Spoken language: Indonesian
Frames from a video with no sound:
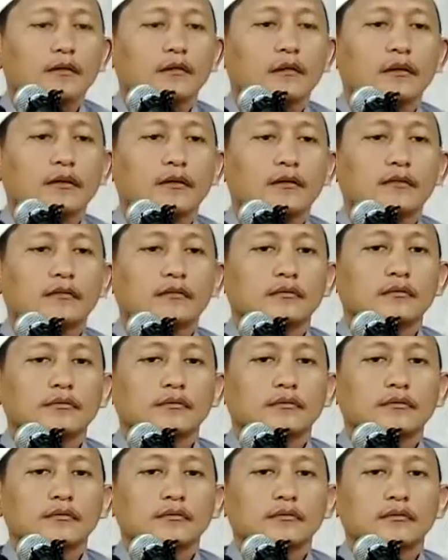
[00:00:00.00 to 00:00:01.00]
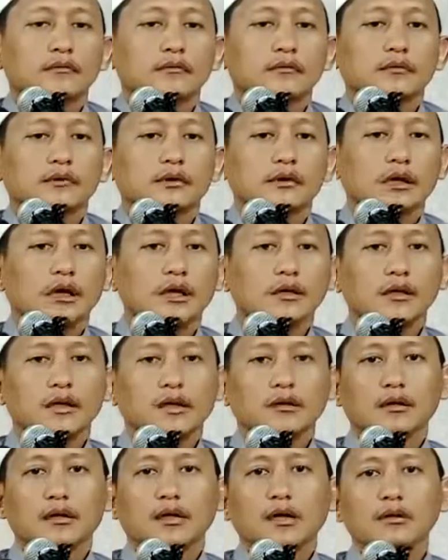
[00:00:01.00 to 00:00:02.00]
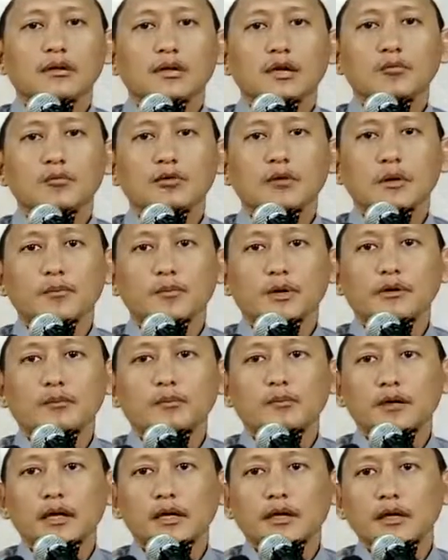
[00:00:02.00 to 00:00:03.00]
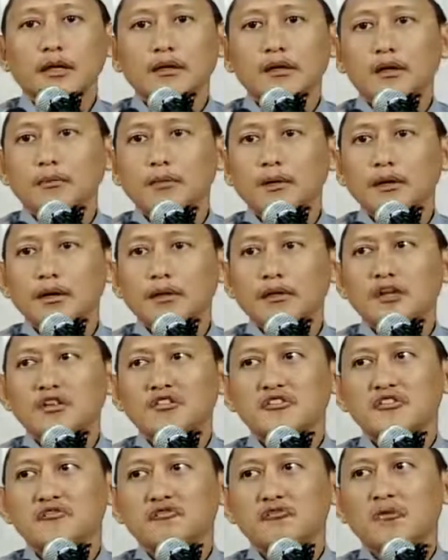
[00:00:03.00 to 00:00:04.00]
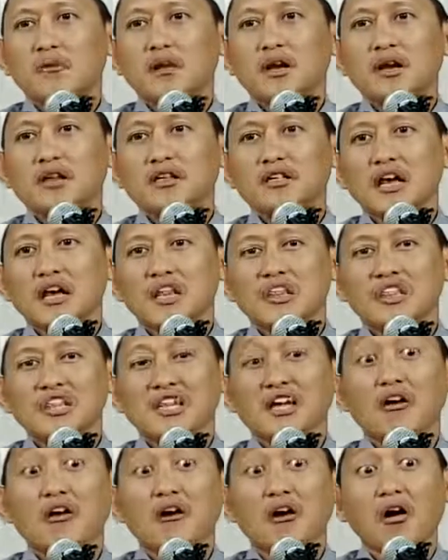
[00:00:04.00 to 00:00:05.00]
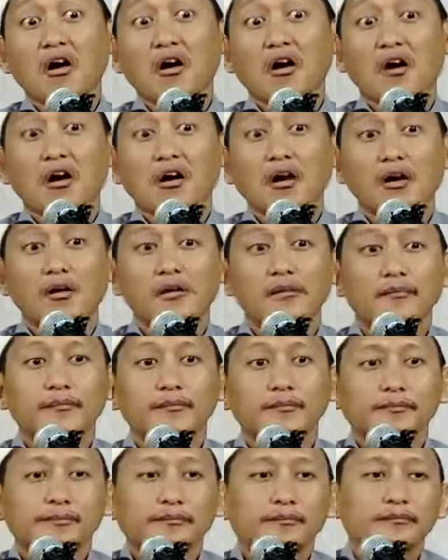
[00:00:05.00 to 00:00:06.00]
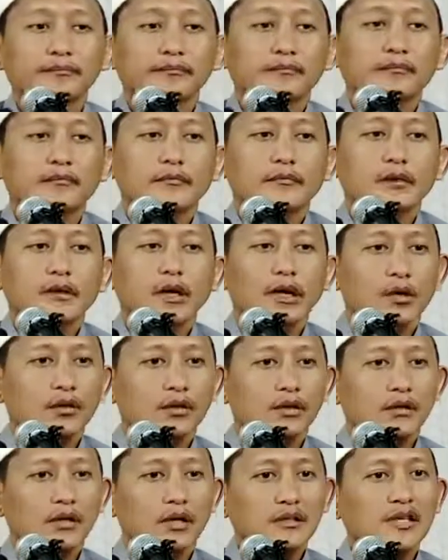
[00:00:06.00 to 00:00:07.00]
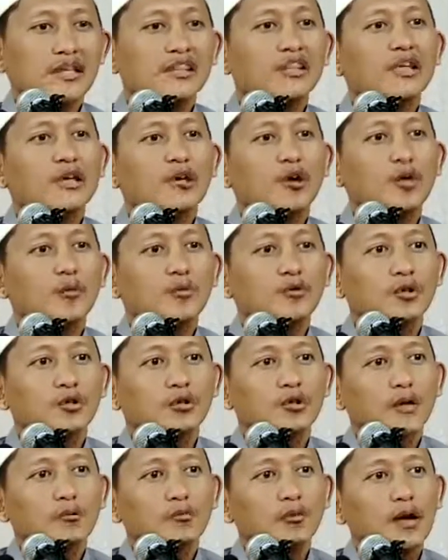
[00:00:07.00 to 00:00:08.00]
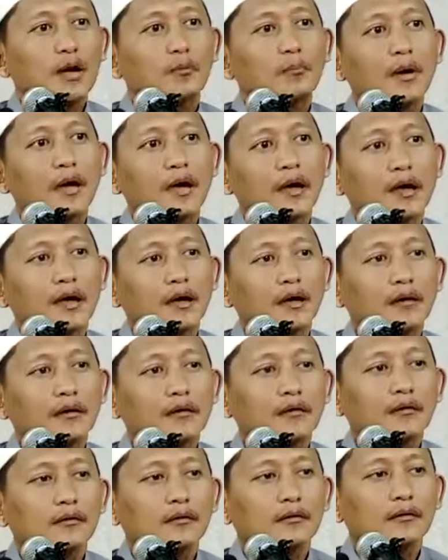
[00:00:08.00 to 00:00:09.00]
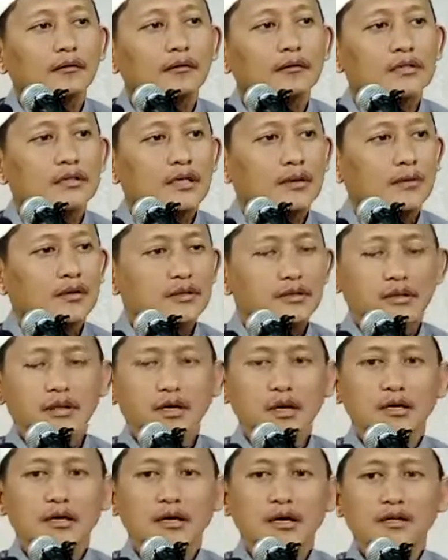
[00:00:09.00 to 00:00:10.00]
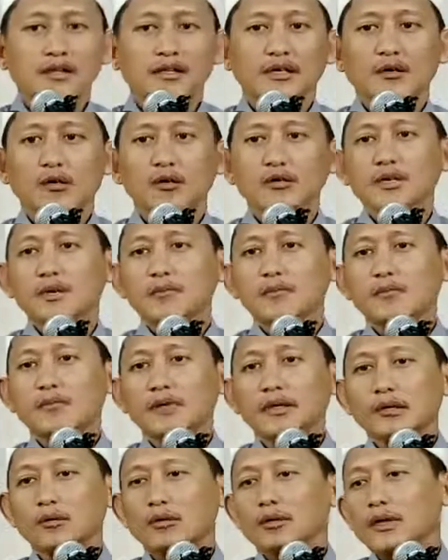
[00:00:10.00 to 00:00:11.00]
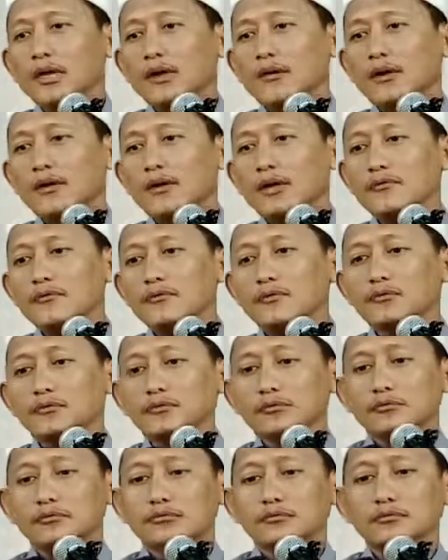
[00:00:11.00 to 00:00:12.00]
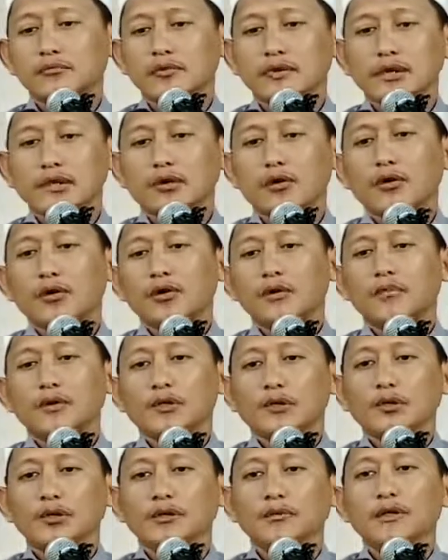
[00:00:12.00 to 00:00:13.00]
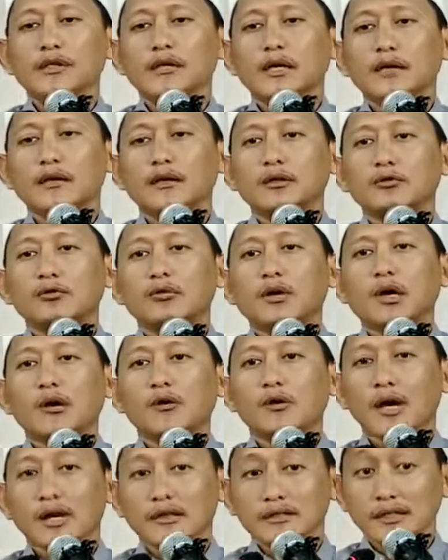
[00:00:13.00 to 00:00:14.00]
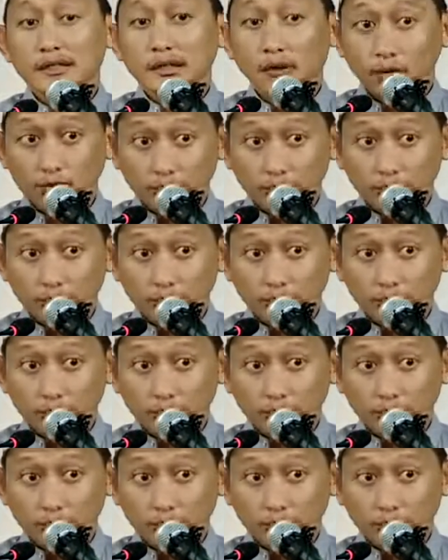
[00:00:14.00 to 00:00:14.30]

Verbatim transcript: Ya. Yeah. Ketika dikatakan kamu dapat berita dari mana? Dari sifuran yang thiqah. Kalau ditanya thiqah menurut kamu apa? Di zaman sekarang thiqahnya mengikuti hawa nafsu. Thiqah menurut dia itu kalau ngaji ke